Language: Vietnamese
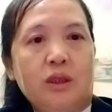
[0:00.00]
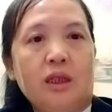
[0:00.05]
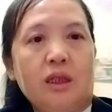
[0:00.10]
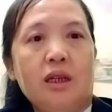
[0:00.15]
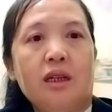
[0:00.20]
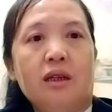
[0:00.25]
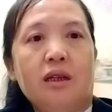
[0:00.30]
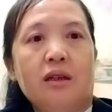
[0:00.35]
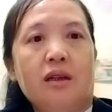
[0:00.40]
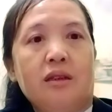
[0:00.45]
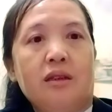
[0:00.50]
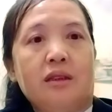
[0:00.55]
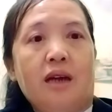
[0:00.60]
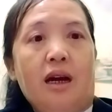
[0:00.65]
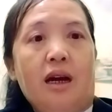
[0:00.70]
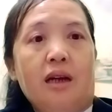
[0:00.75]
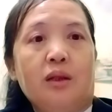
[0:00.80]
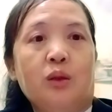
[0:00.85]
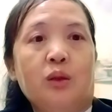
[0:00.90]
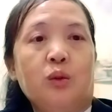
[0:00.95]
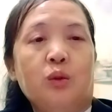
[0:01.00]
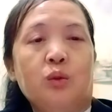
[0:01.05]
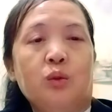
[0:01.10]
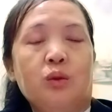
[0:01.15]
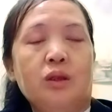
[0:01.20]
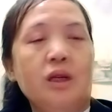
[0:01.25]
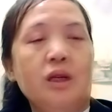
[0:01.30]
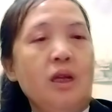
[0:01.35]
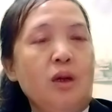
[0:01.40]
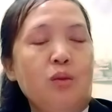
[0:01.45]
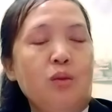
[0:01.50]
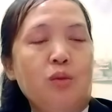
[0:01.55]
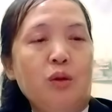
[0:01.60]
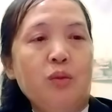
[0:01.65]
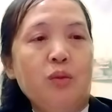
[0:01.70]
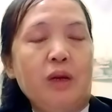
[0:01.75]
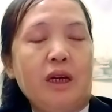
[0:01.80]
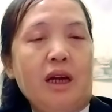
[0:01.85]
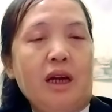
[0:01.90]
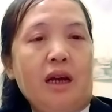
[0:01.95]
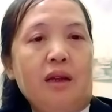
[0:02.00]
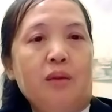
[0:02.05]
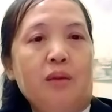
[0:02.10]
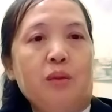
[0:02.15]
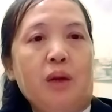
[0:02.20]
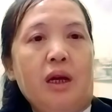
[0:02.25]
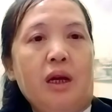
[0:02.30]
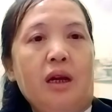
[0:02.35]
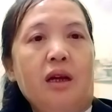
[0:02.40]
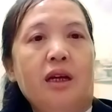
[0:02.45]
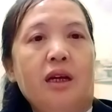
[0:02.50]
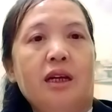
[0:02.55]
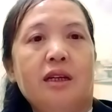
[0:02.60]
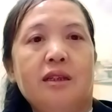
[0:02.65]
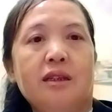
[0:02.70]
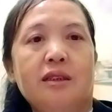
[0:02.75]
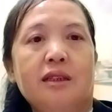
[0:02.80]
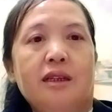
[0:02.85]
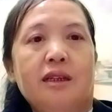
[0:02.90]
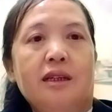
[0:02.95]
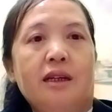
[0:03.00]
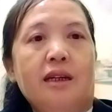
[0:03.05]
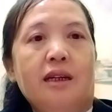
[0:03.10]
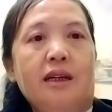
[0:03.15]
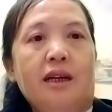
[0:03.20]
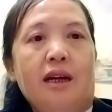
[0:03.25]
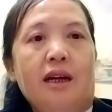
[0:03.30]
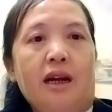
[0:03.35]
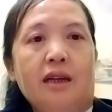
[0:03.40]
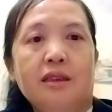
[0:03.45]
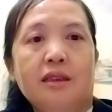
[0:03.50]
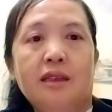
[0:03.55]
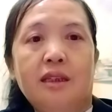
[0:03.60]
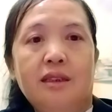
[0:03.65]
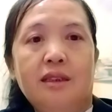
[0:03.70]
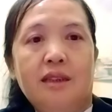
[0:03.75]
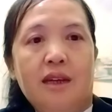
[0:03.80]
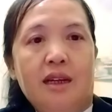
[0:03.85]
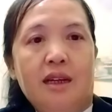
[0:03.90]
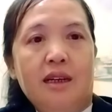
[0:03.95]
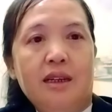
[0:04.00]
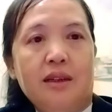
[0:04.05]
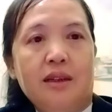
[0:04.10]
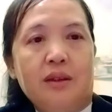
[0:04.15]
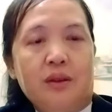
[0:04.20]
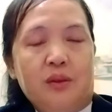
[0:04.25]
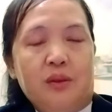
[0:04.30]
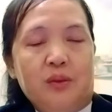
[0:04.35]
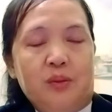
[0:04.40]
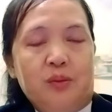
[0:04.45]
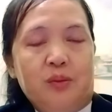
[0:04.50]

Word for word: chỉ lời là thả tu ti lo mong này cả nó mà hàng tiền tiệt đó